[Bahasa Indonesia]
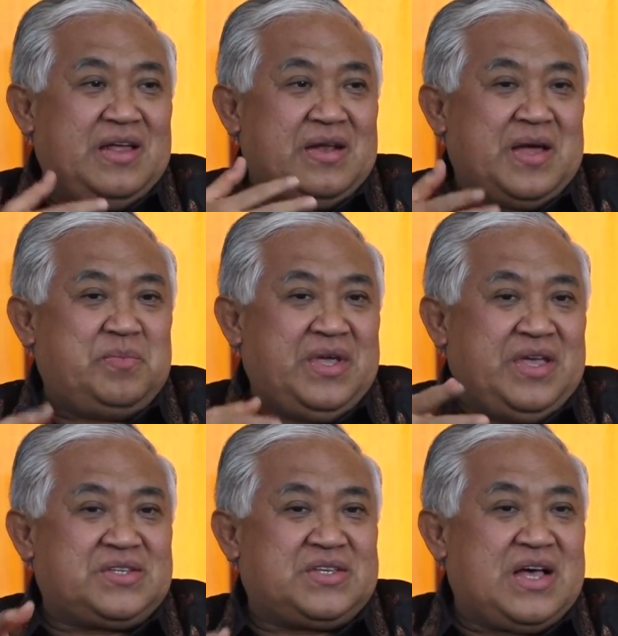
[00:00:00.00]

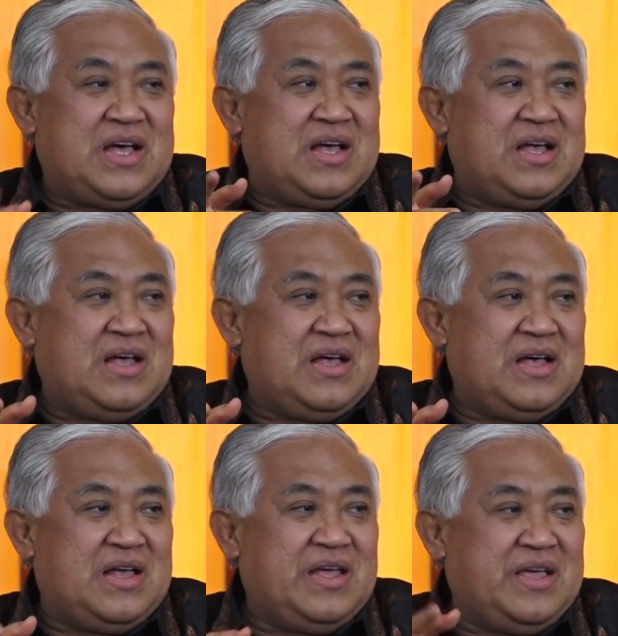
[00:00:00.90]
Nabi Isa
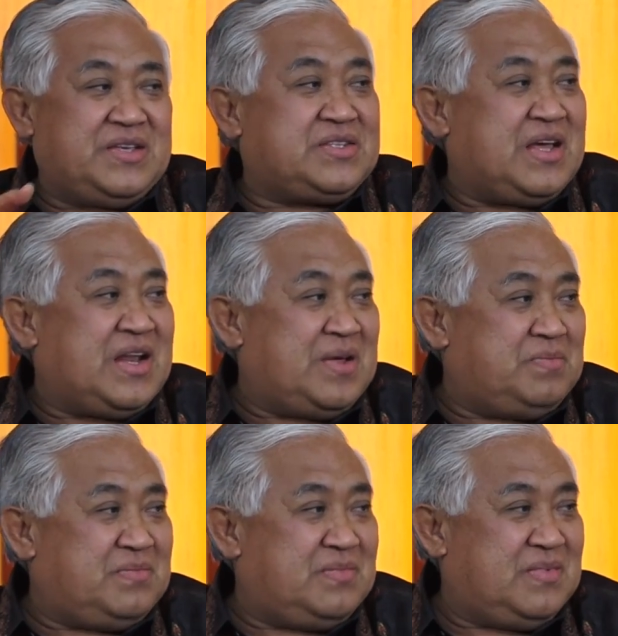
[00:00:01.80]
alaihi salam